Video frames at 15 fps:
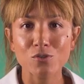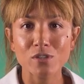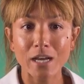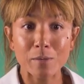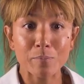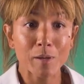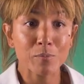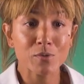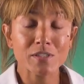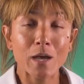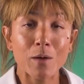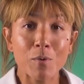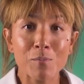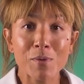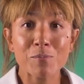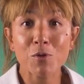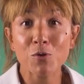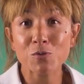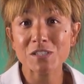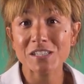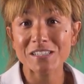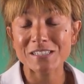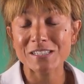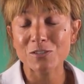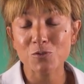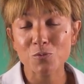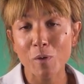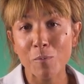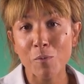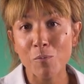que j'arrête pas de me dire à moi-même qu'enceinte c'est un
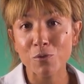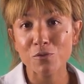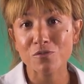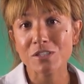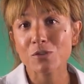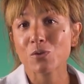super moment de vie,